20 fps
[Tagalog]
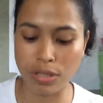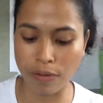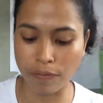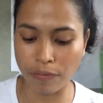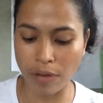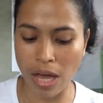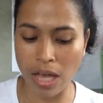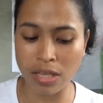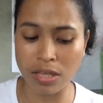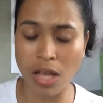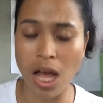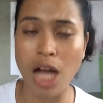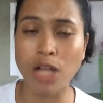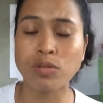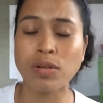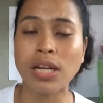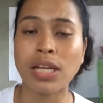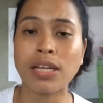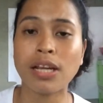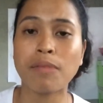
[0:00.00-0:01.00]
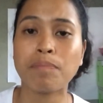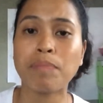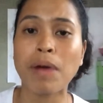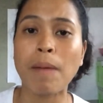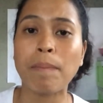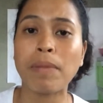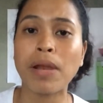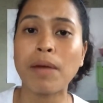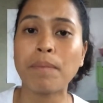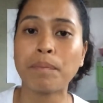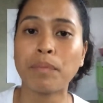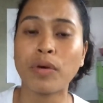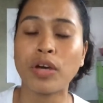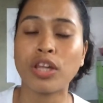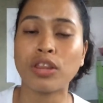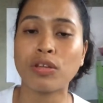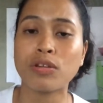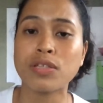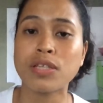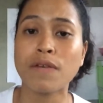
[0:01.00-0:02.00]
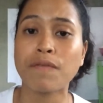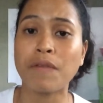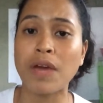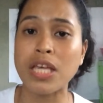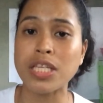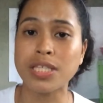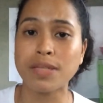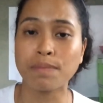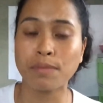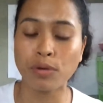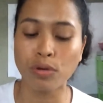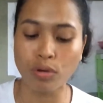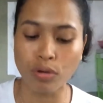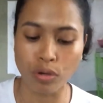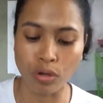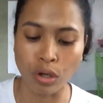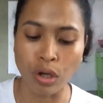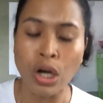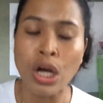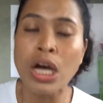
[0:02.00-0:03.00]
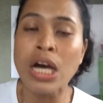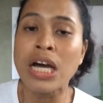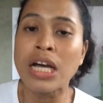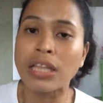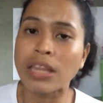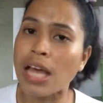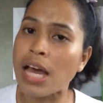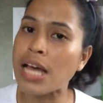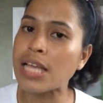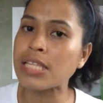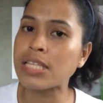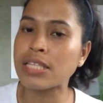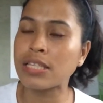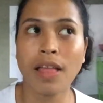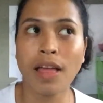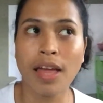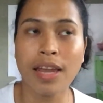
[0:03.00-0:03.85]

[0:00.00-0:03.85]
sa Actually, nagpop lang po ito sa Facebook ko. Tapos,